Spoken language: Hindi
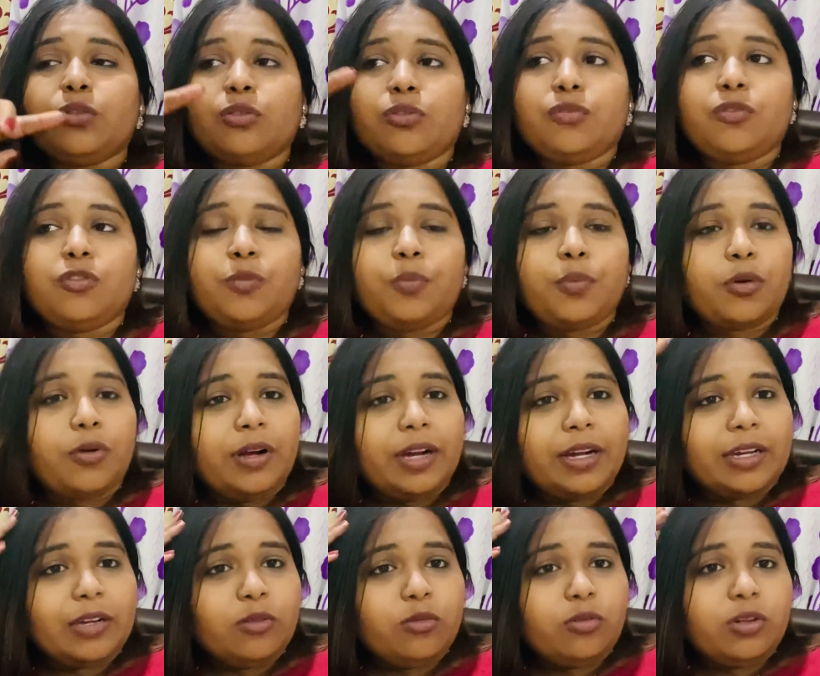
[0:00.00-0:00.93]
तो वो
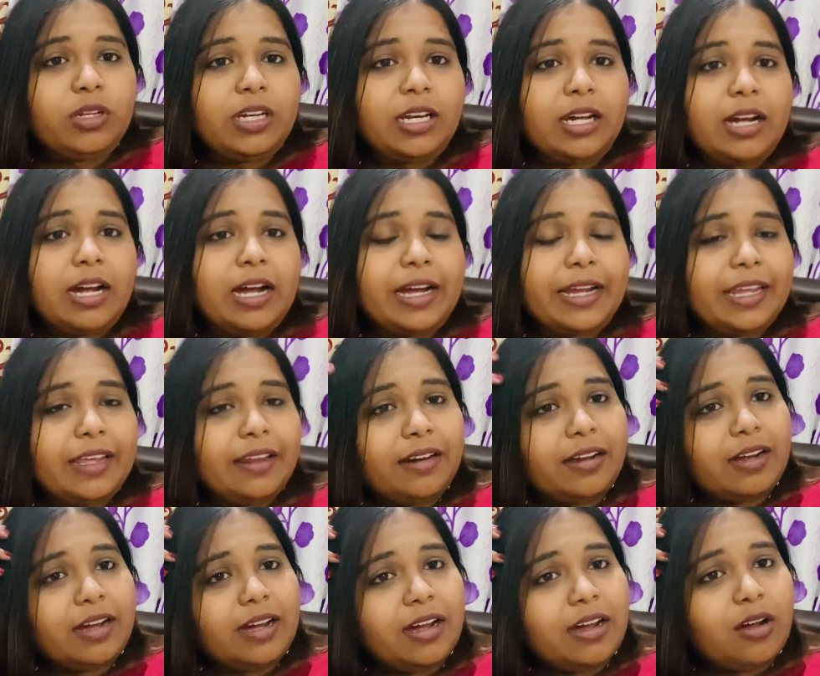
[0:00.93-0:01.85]
प्रोडक्ट उन्होंने लगा के
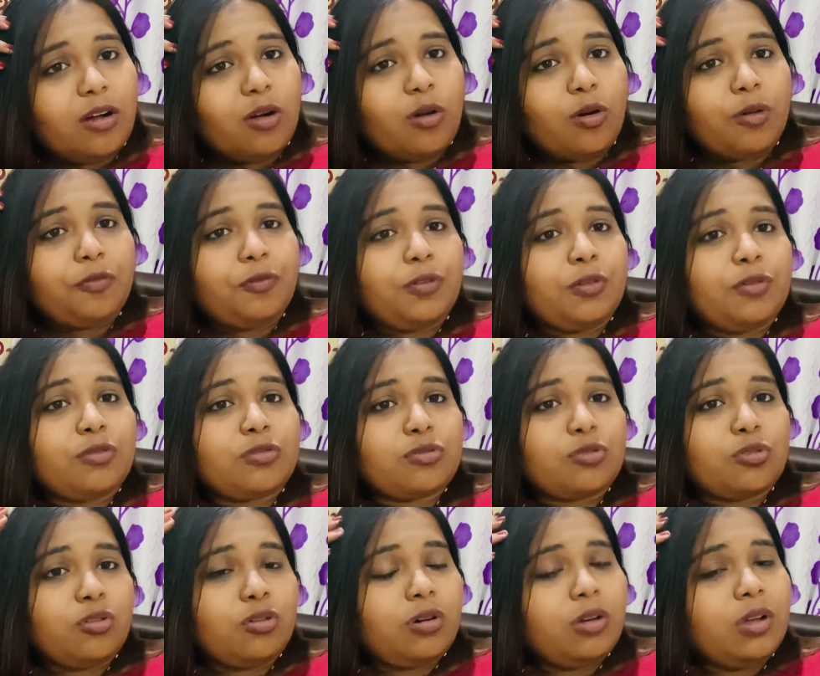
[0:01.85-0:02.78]
रखा और फिर
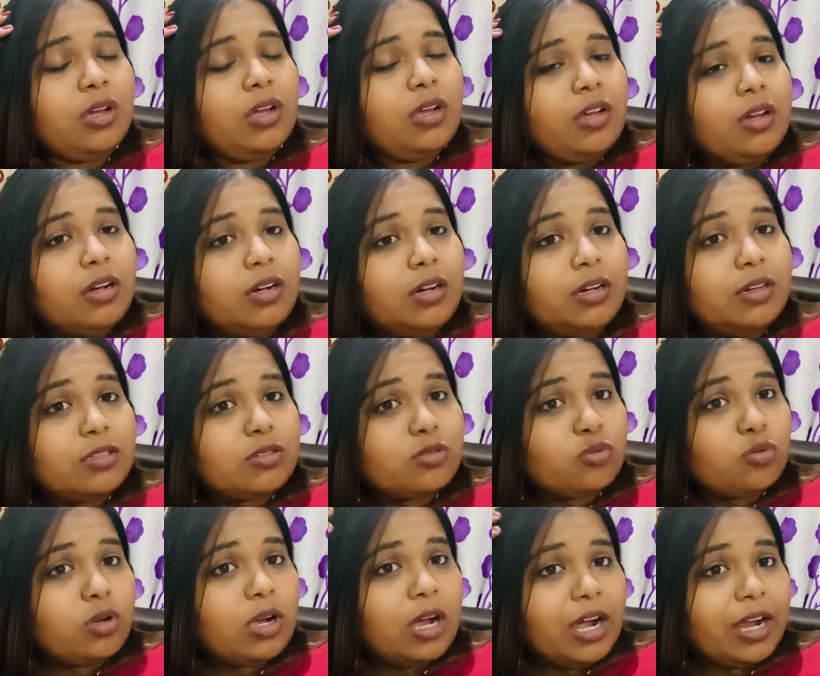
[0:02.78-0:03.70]
उसको आ,
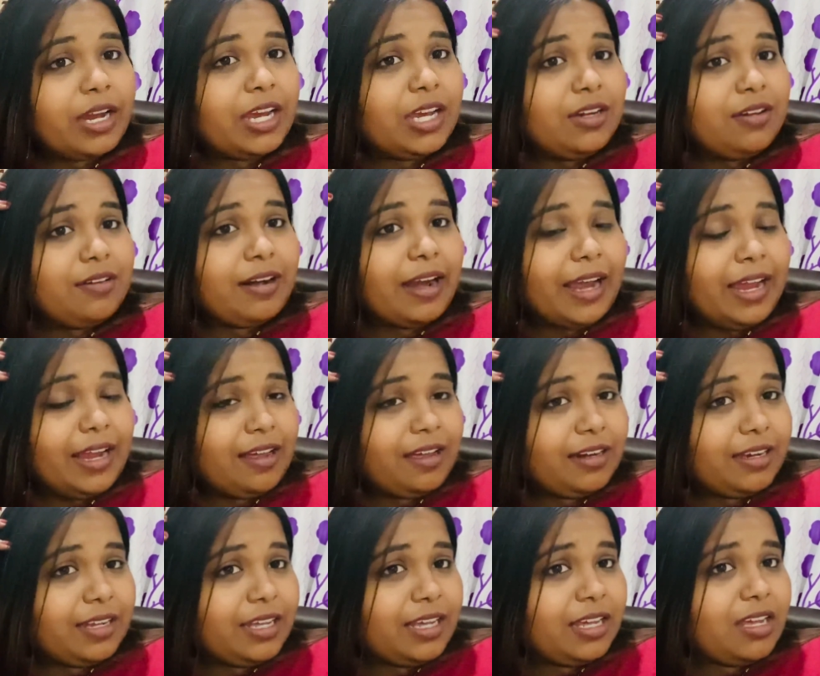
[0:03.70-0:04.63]
सुखा के ड्राई
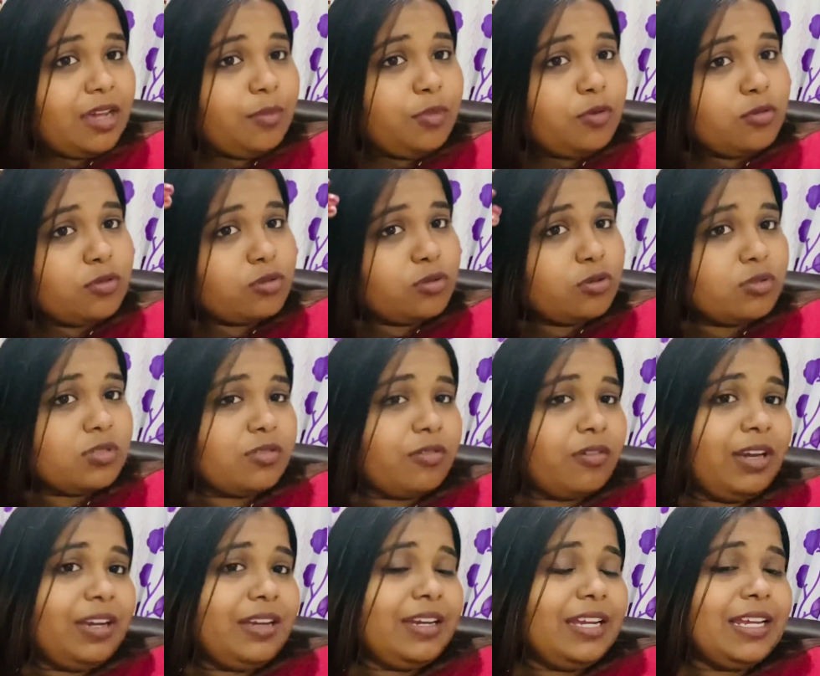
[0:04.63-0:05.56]
करके अभी उसको
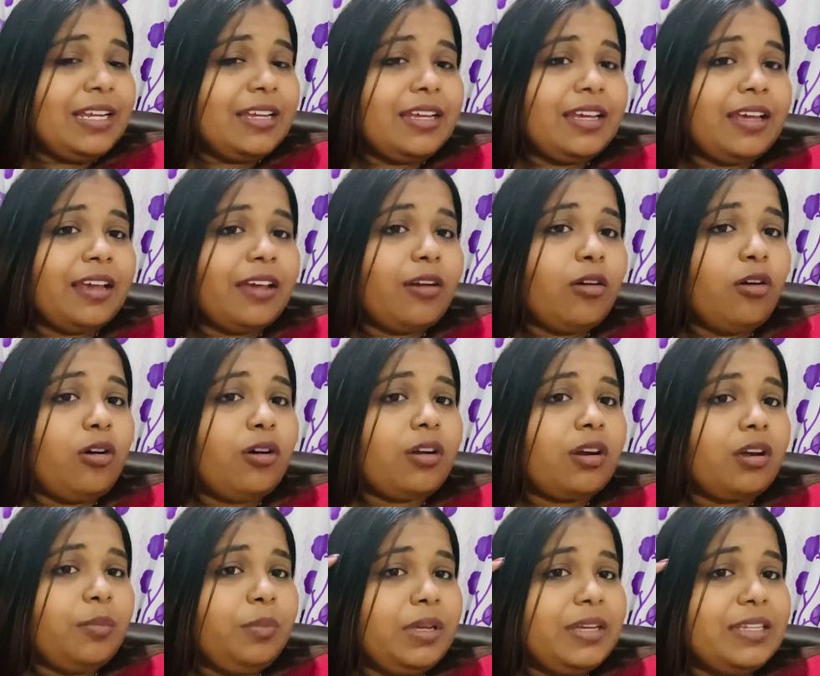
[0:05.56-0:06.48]
स्ट्रेटनिंग की है
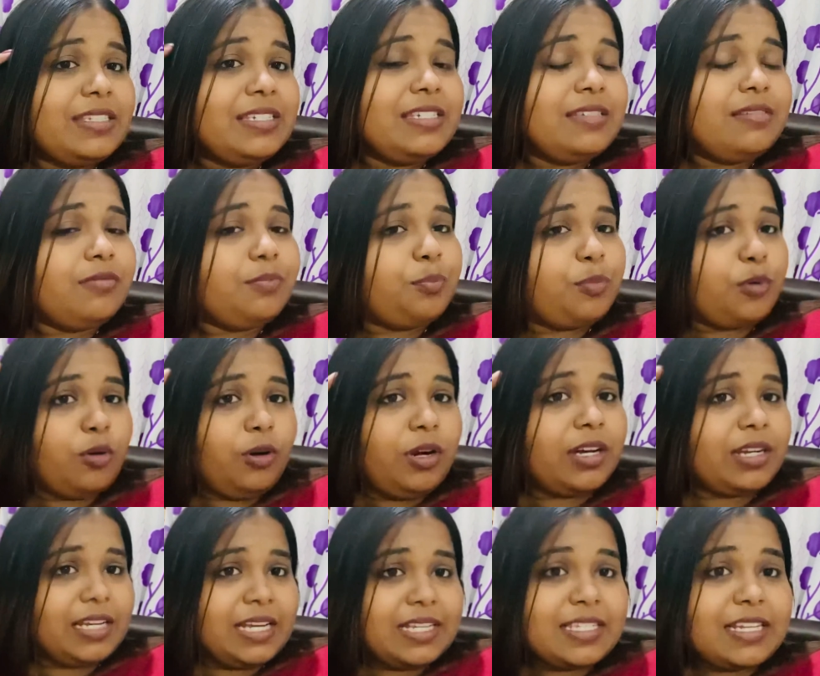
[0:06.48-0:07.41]
और अभी
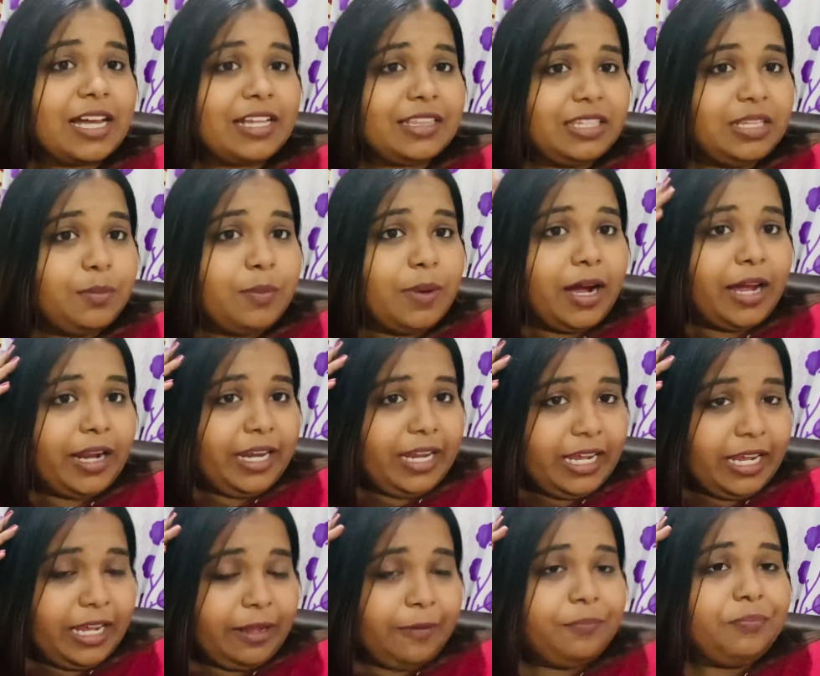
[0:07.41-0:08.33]
प्रोडक्ट के साथ ही बाल
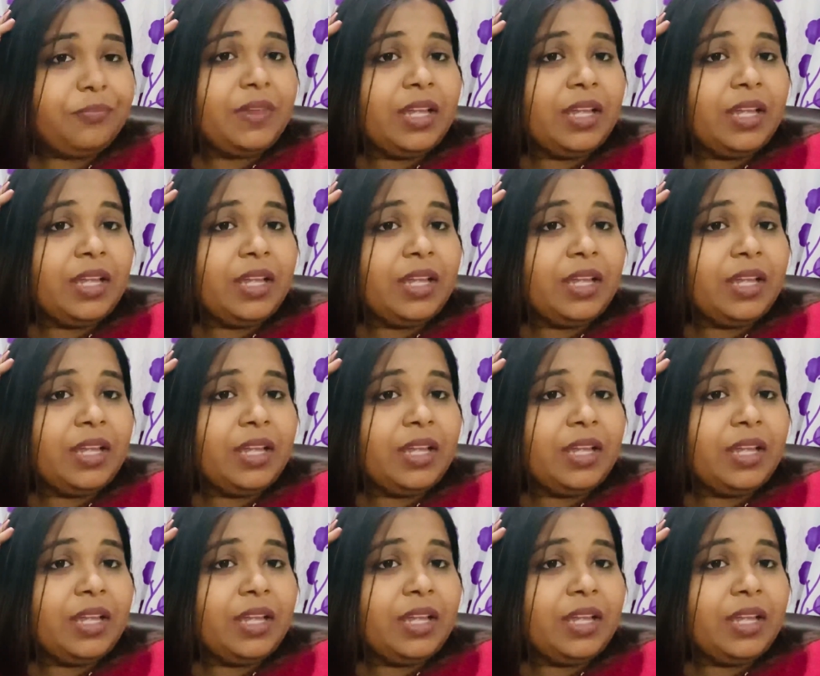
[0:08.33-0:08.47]
है